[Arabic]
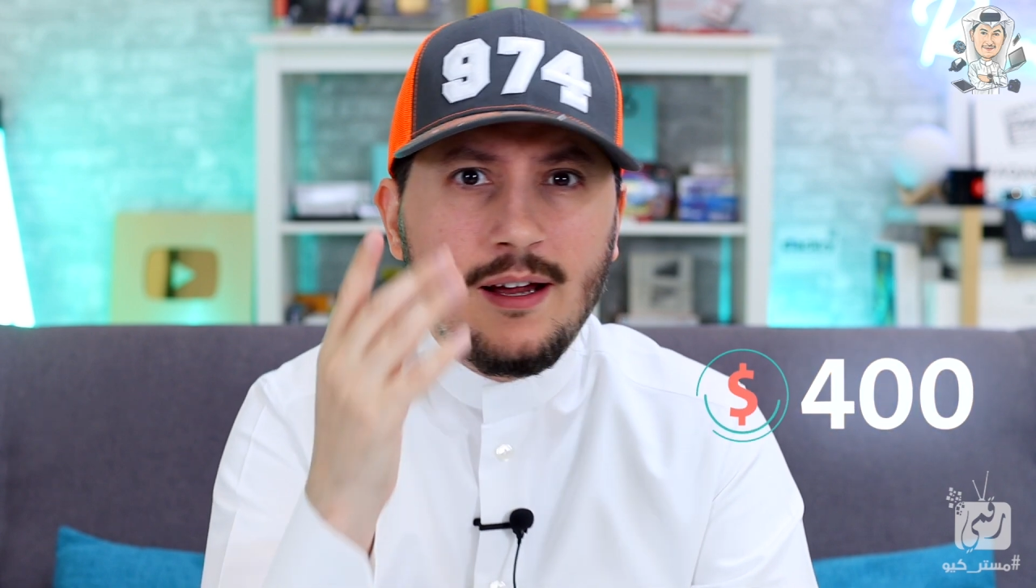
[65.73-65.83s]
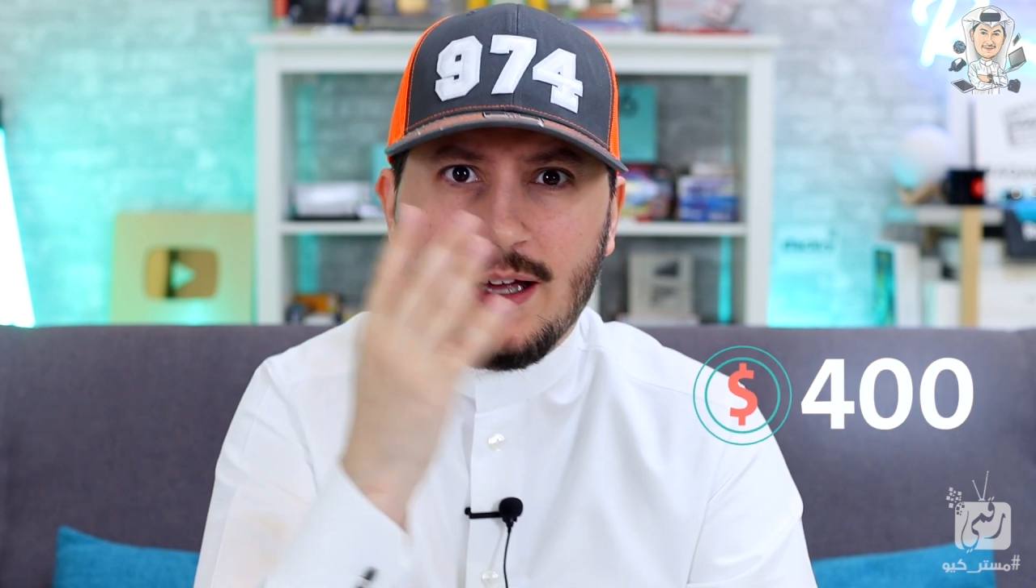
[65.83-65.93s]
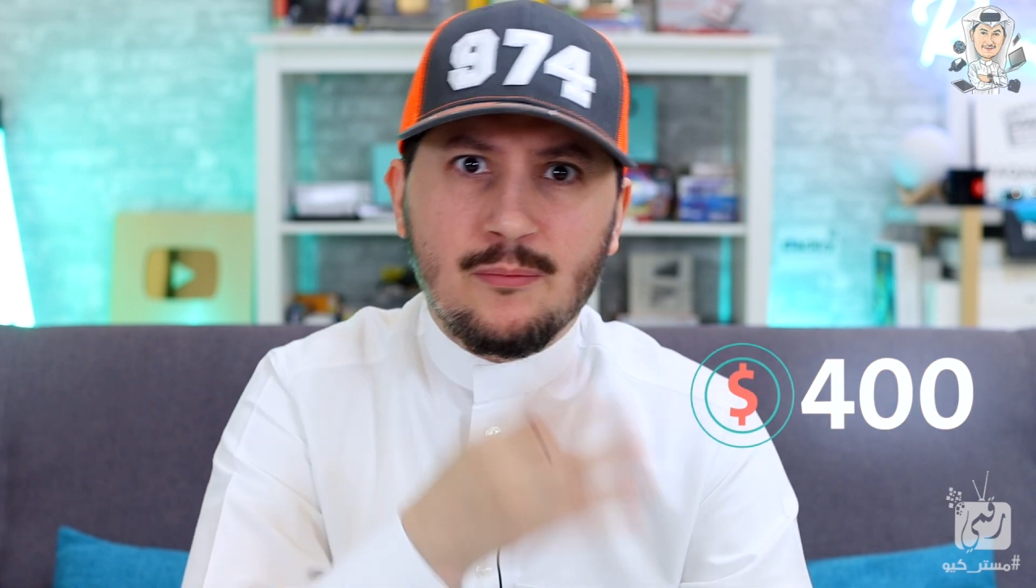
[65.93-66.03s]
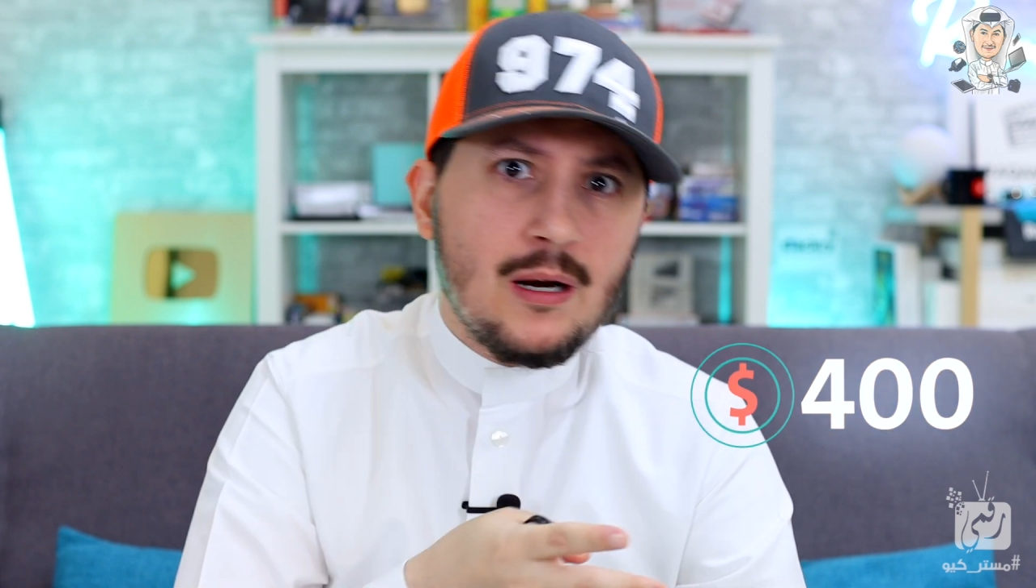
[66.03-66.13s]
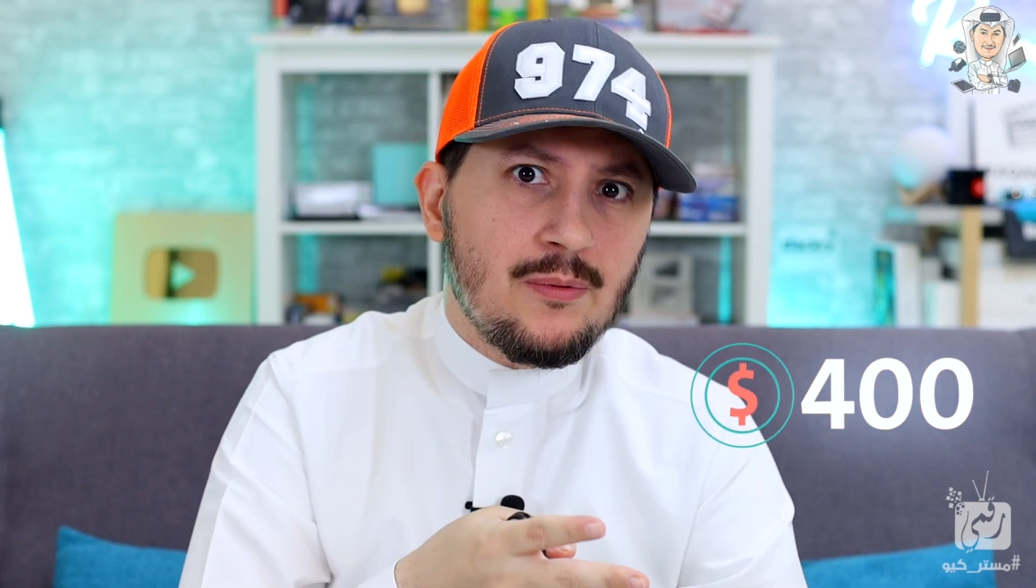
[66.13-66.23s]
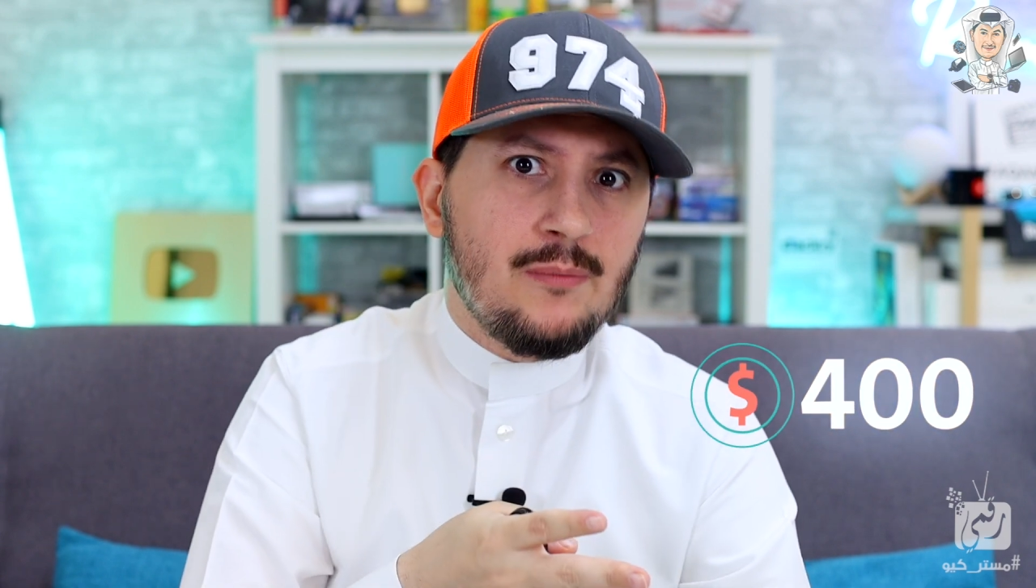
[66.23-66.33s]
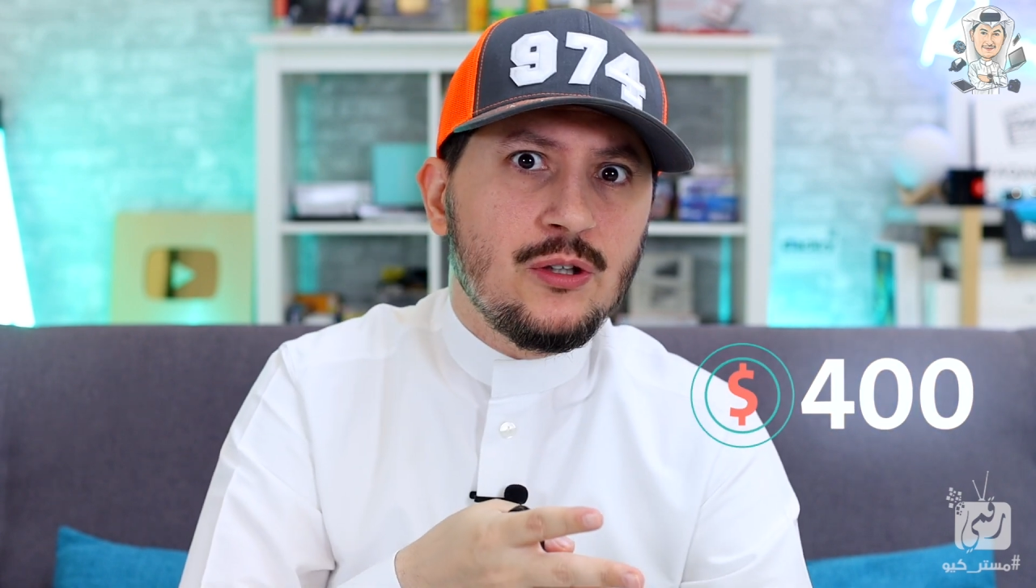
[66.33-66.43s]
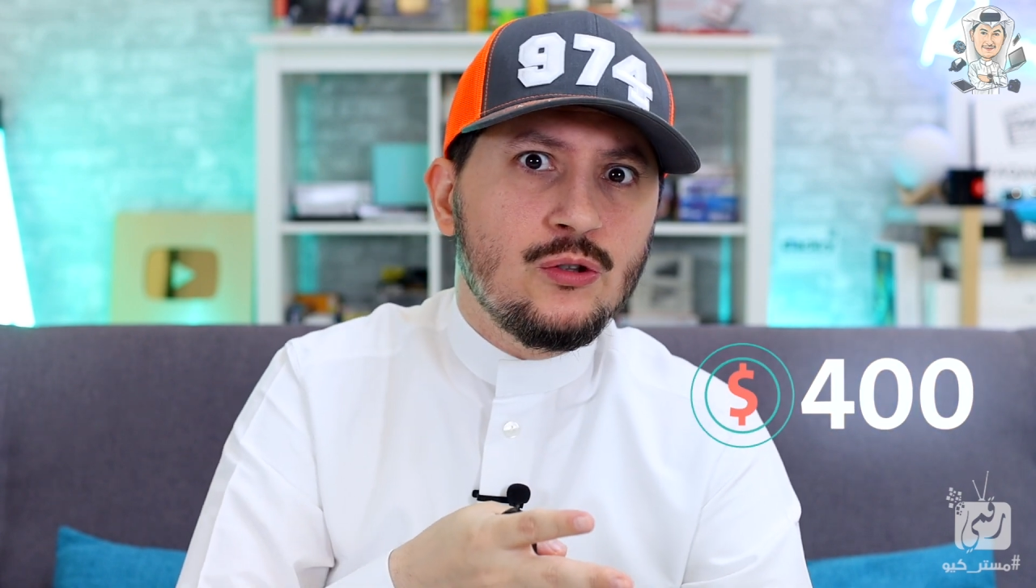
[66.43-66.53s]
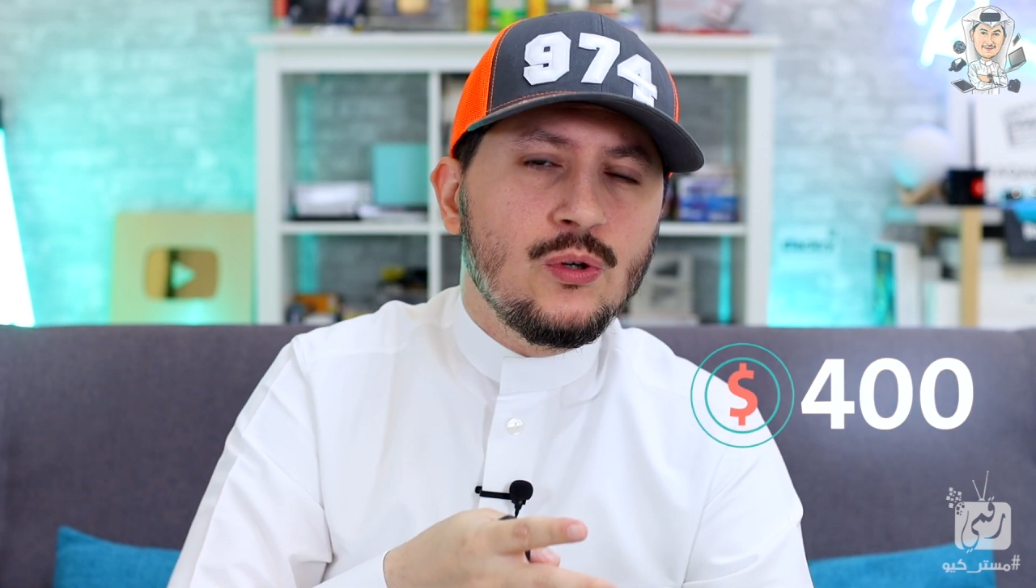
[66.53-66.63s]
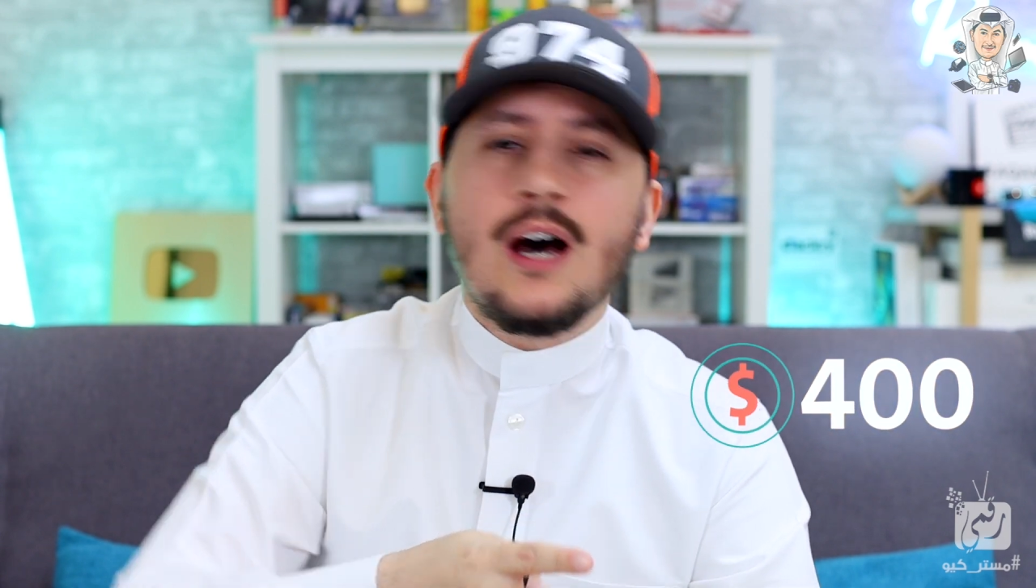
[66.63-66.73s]
كان ب
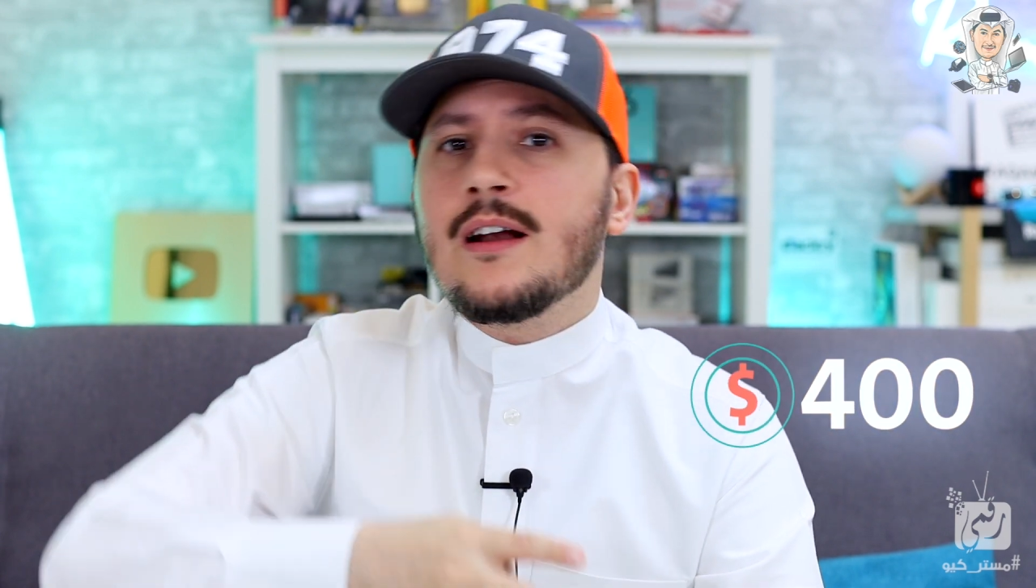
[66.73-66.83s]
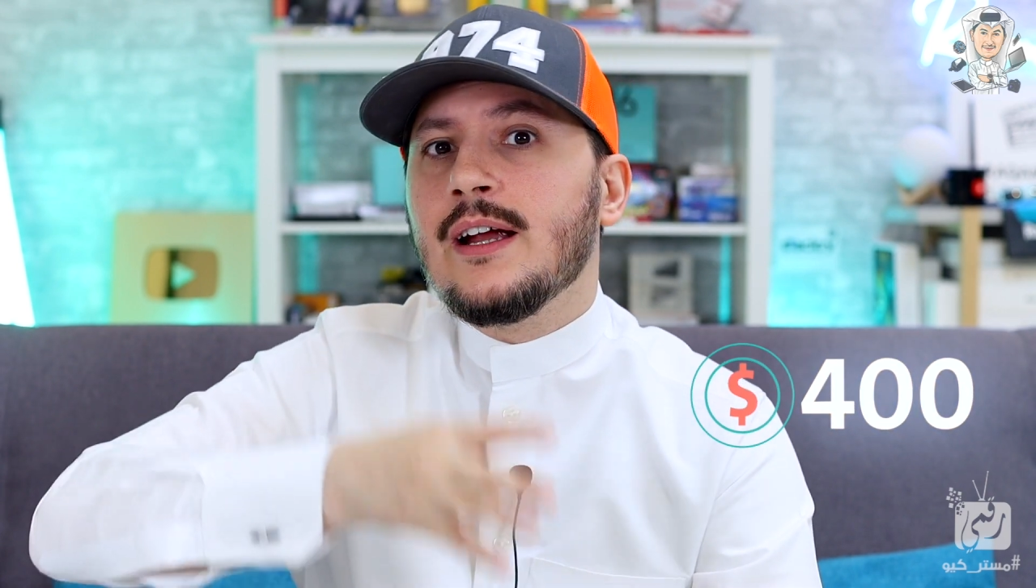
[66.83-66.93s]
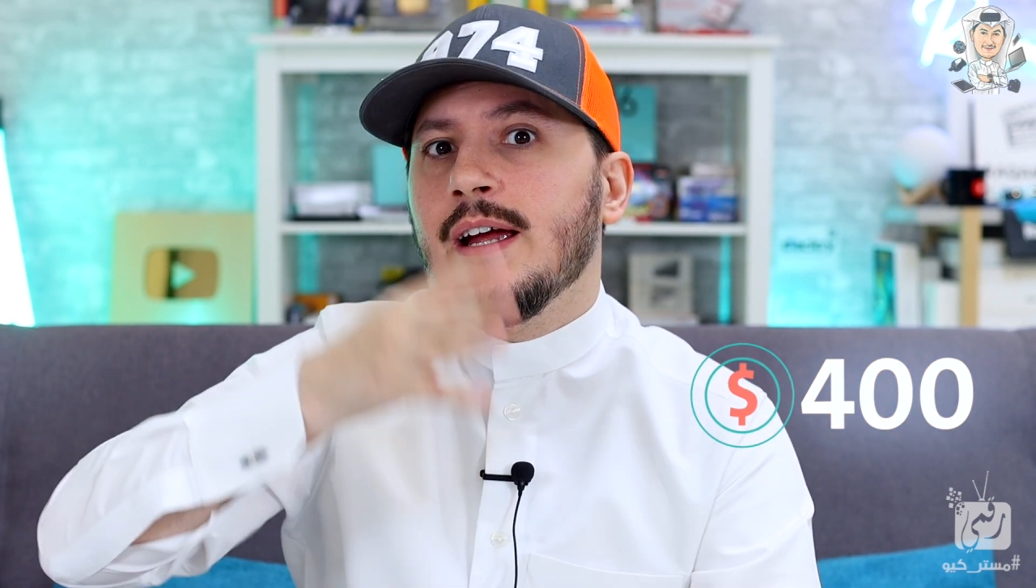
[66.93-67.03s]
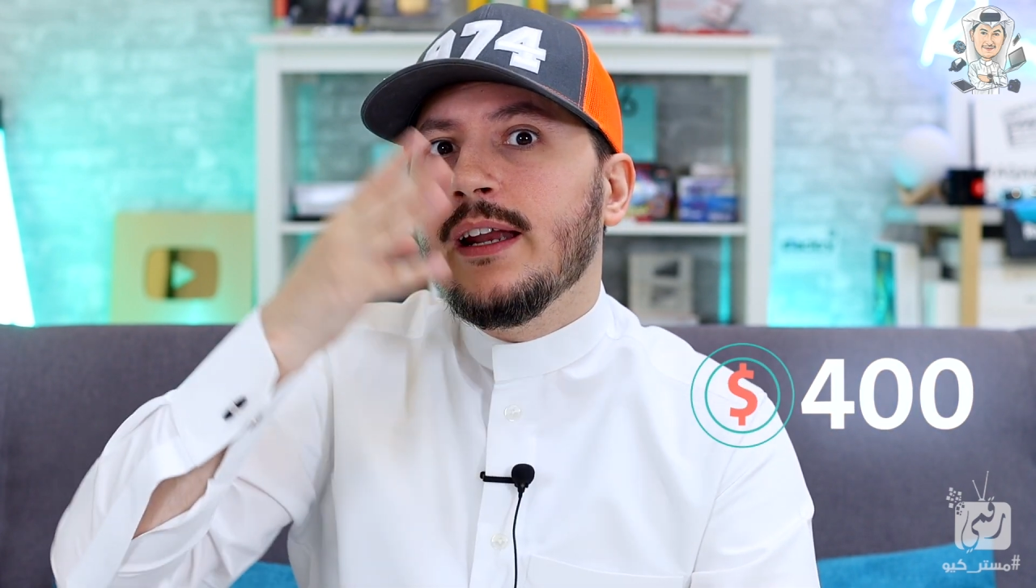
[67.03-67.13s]
400 دولار